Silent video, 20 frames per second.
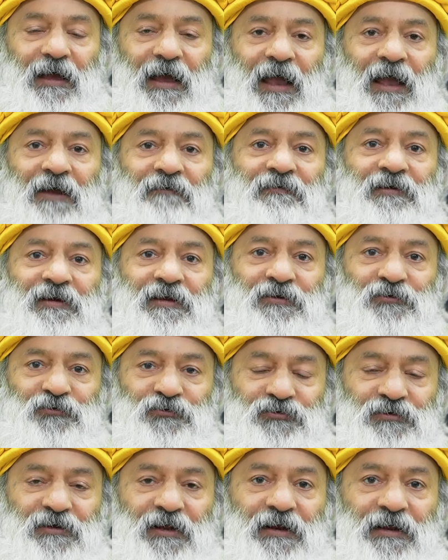एवरेज
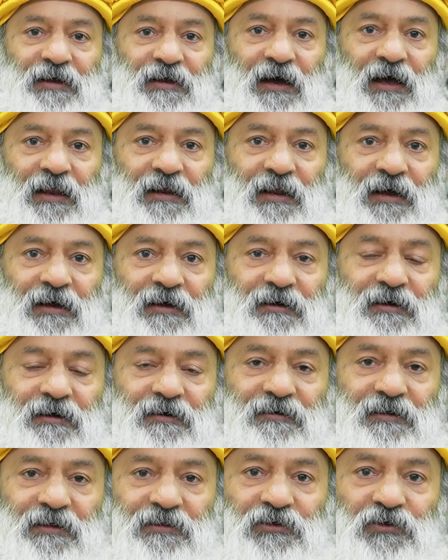उसने निकाला
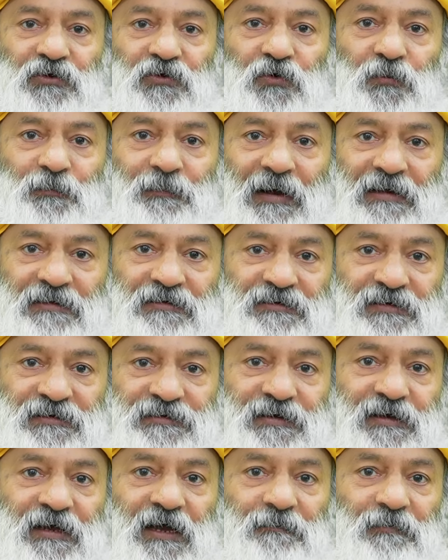नदी को पांच छह
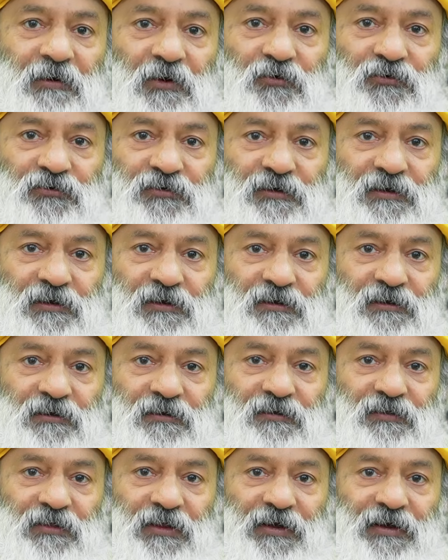जगह पर उसने
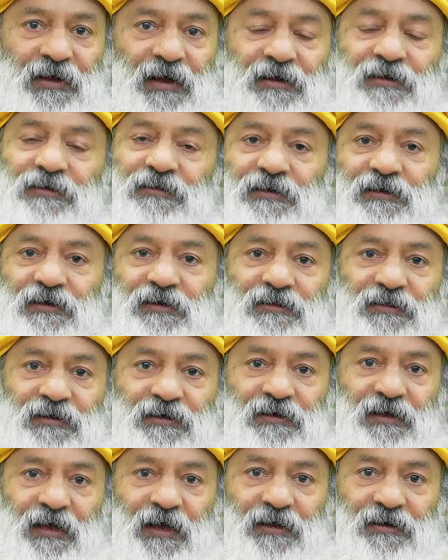देखा कितनी
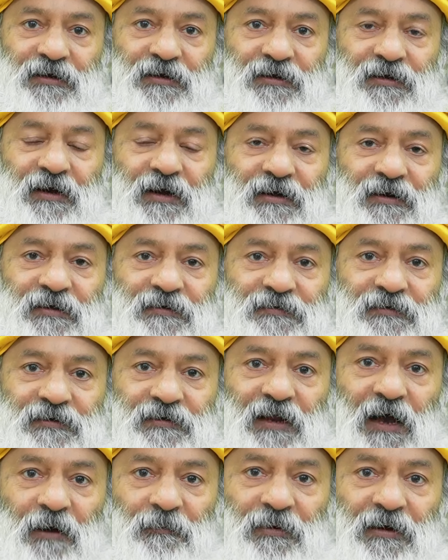कितनी गहरी है डंडे से
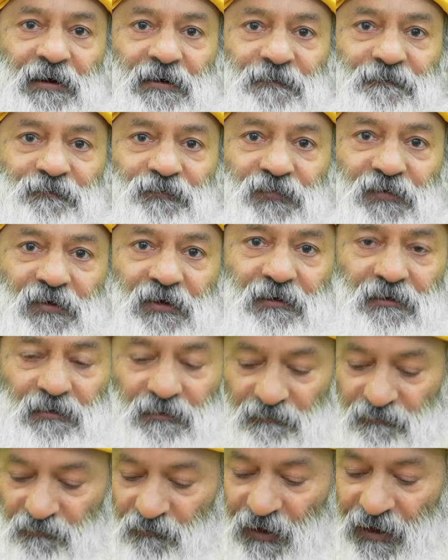नापा
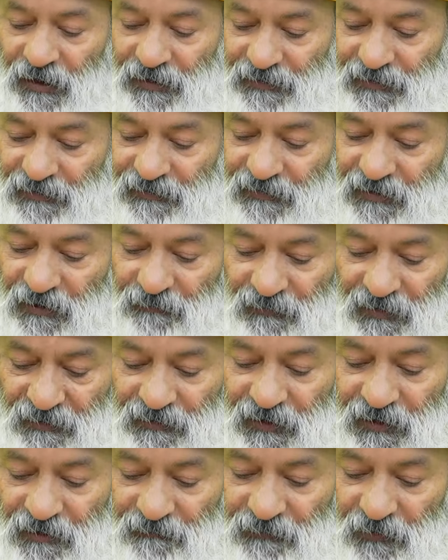वहाँ रेत के
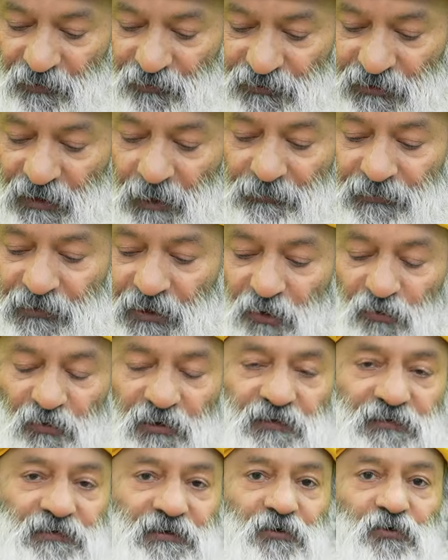मैदान पर उसने अपनी
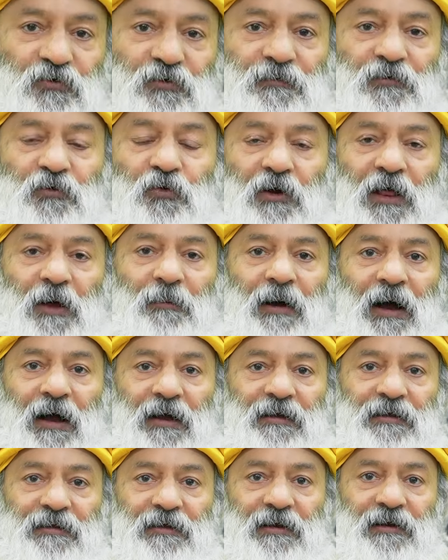उंगली से गुणा
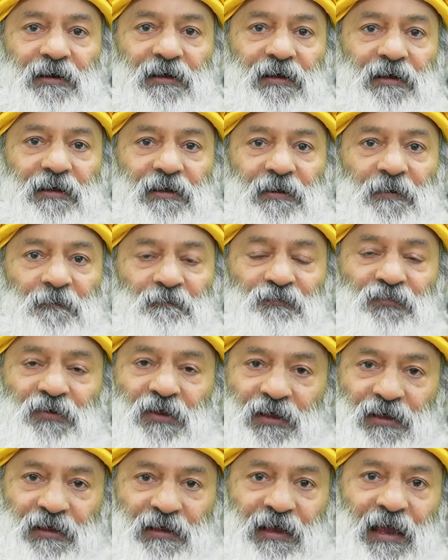भाग किया लिख के
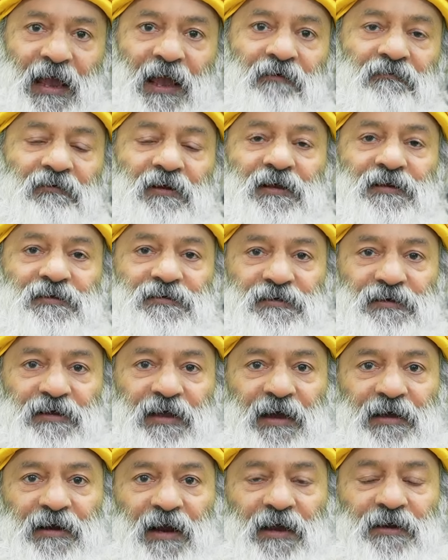कि एवरेज
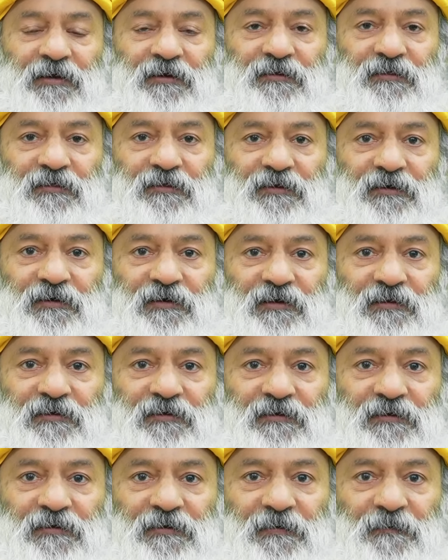गहराई कितनी है
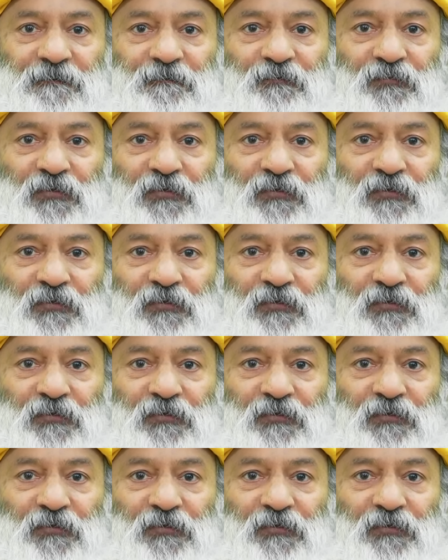नदी की